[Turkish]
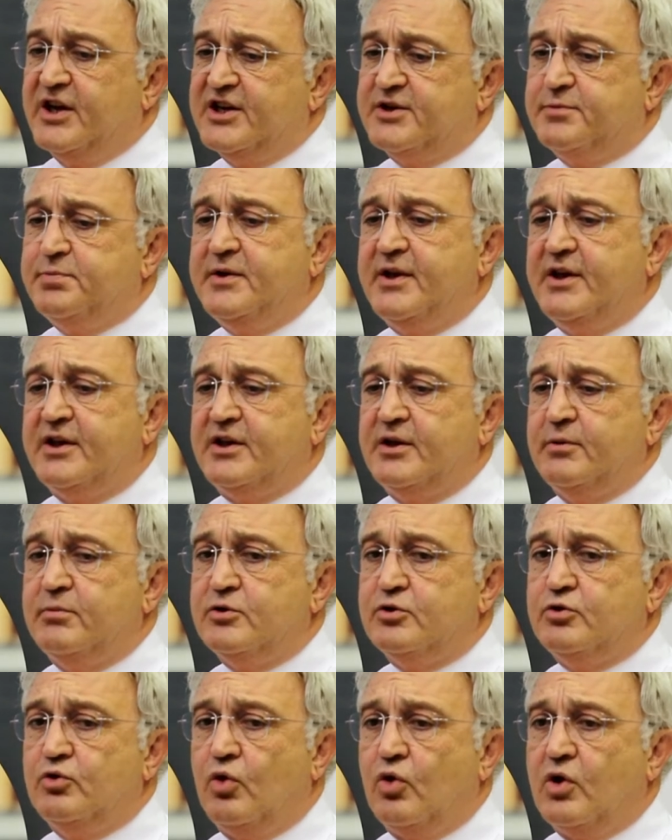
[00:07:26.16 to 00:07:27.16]
tespit
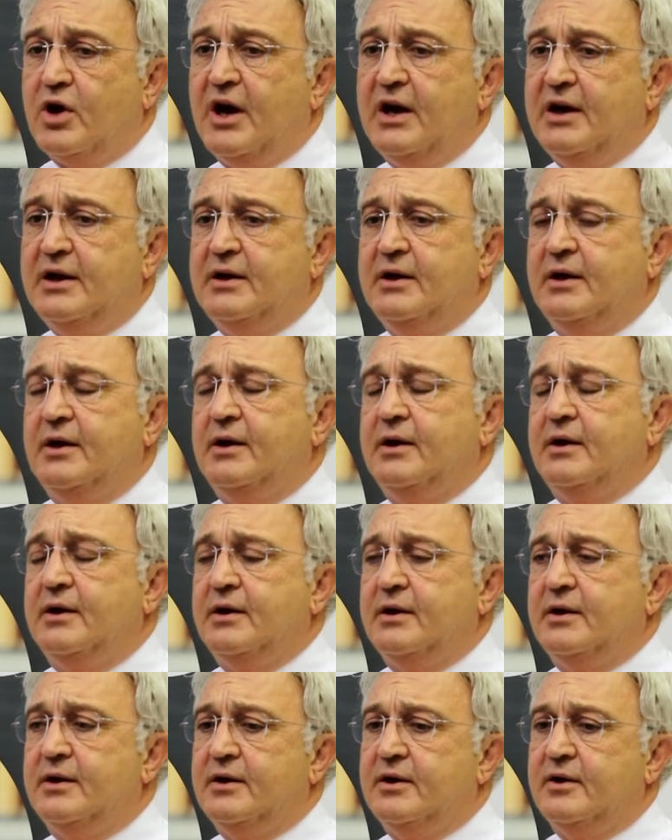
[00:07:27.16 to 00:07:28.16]
ettiğimiz lokal e,
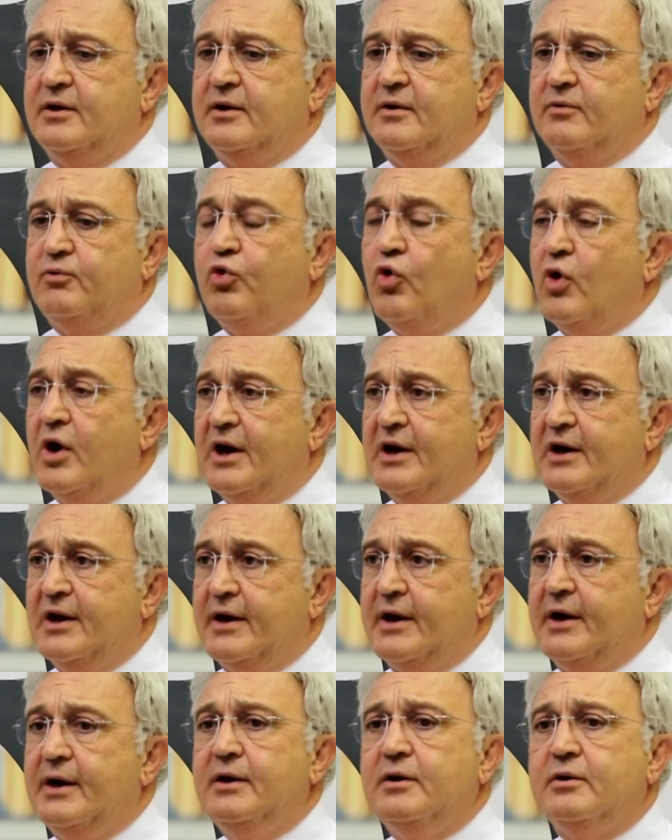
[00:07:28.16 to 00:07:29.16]

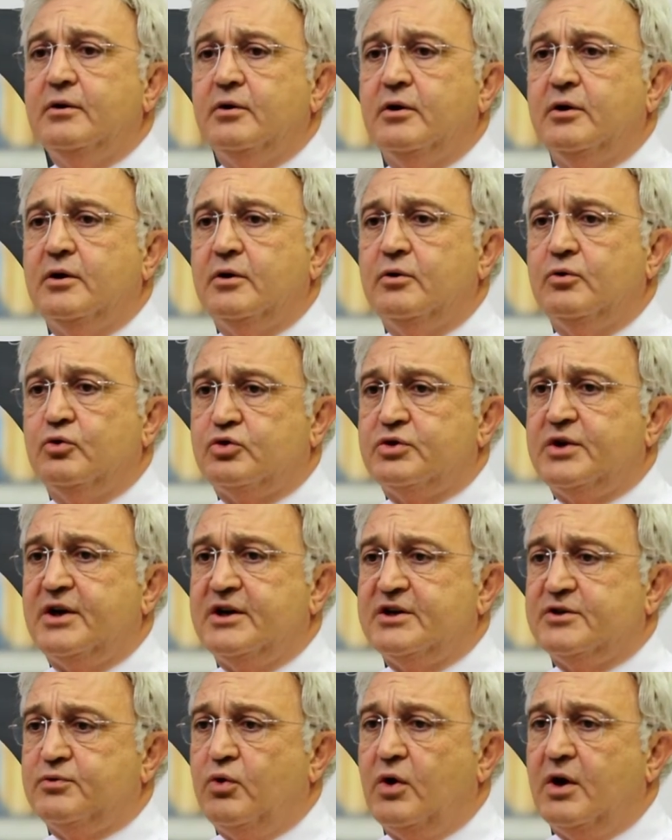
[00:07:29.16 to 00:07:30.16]
fuarlara, e,
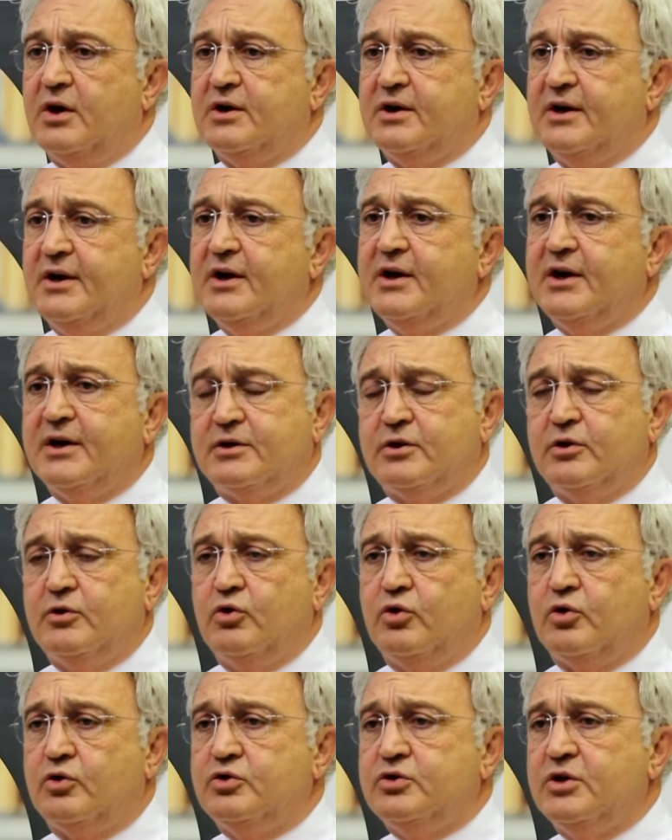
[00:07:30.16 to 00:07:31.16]
uluslararası fuarlara
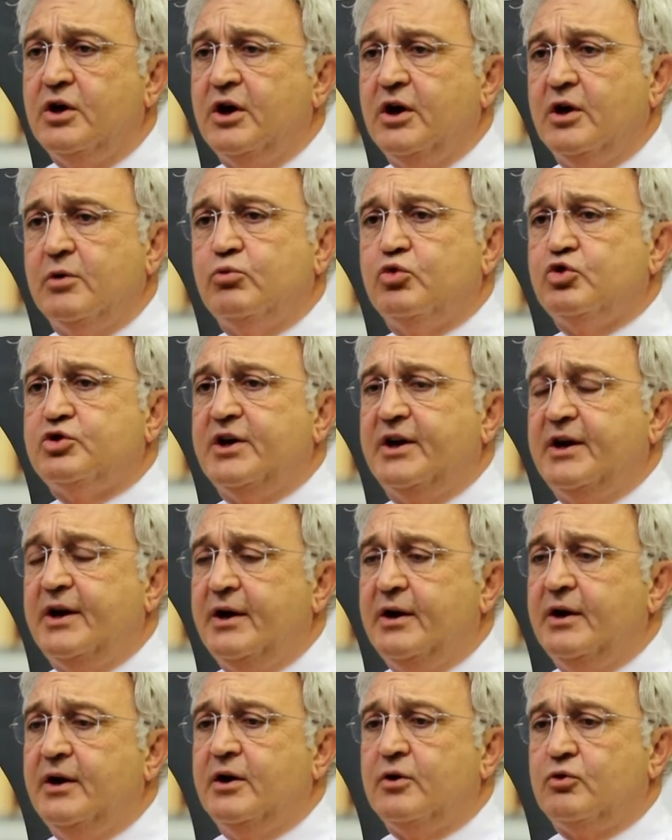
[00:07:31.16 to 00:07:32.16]
katılıyoruz. Bu
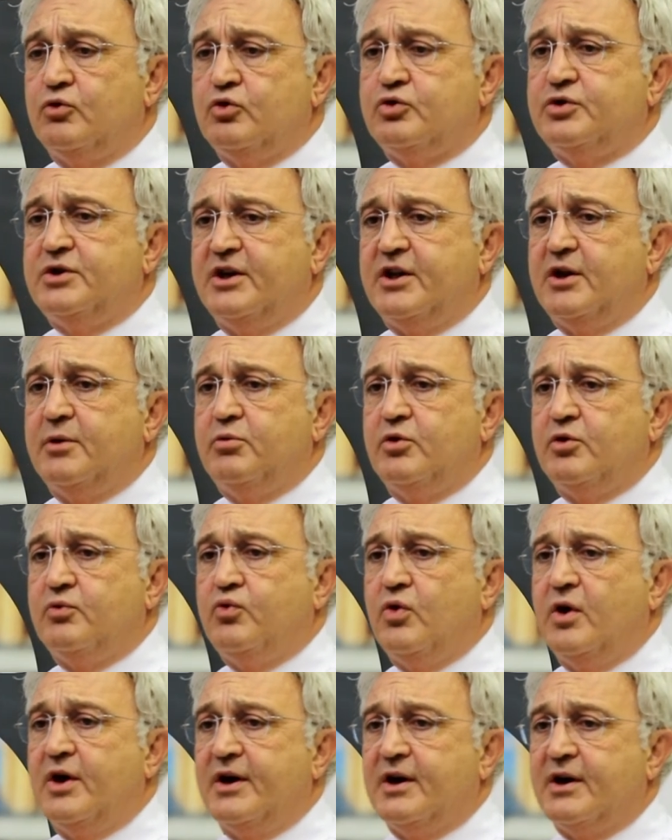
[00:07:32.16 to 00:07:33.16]
sene Rusya'da bir
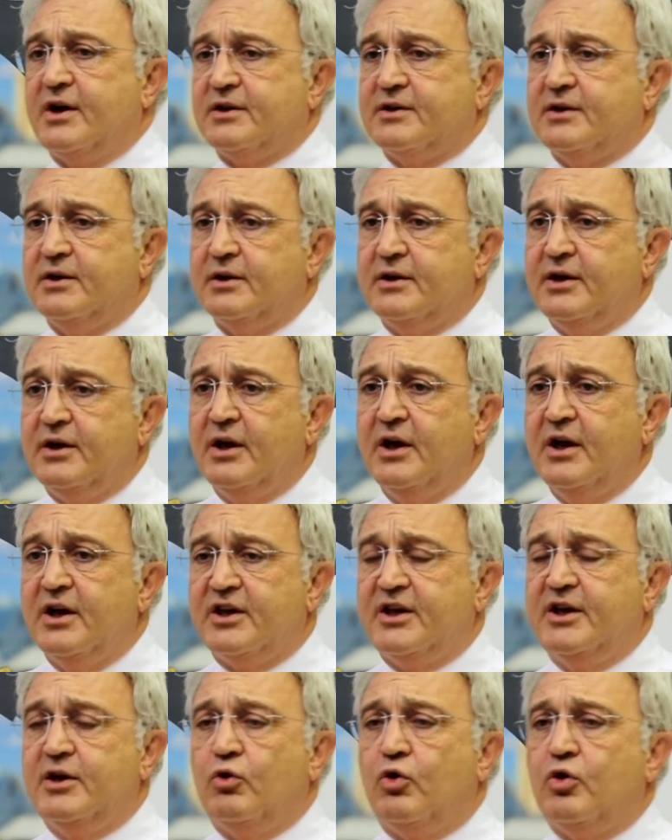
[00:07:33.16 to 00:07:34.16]
fuara katıldık
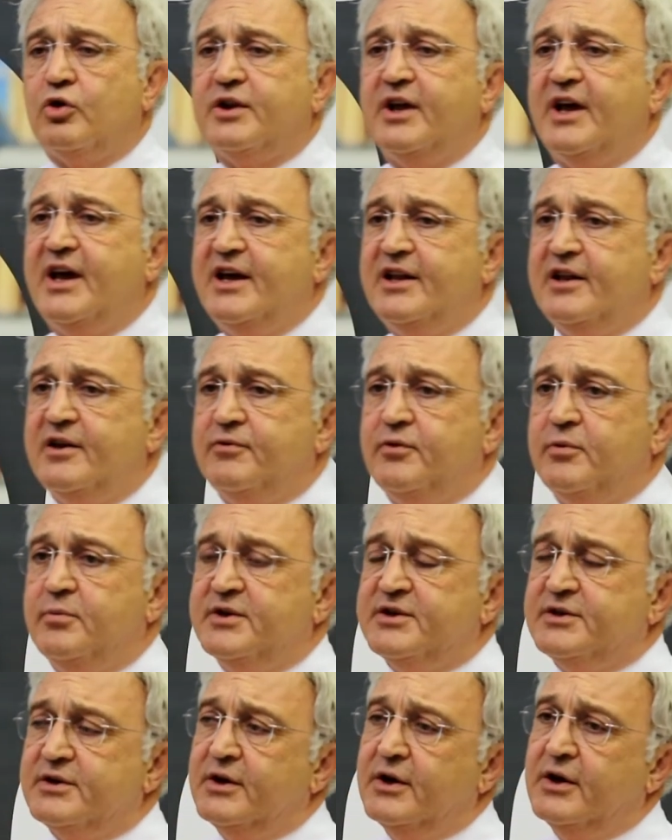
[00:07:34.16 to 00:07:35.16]
ki orada
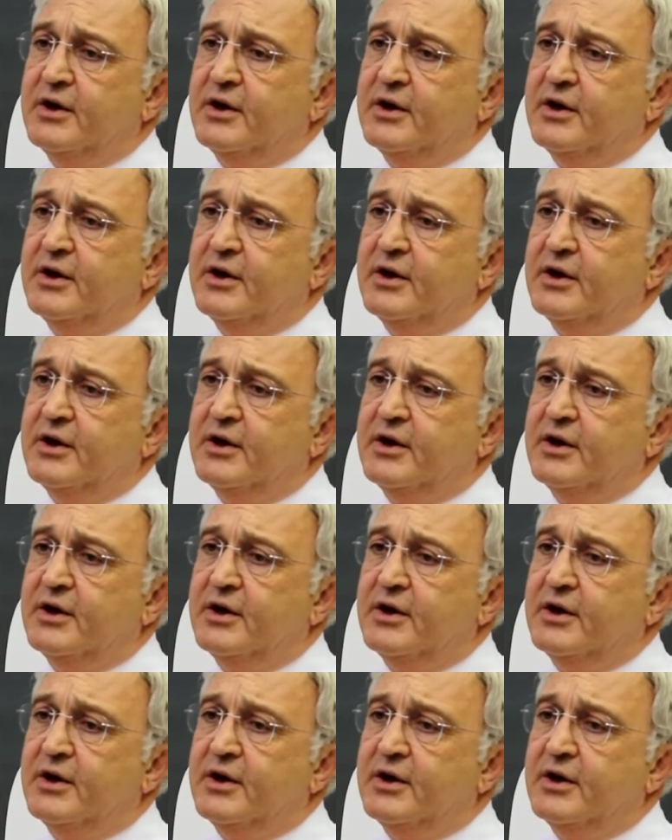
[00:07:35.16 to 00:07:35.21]
hedefimiz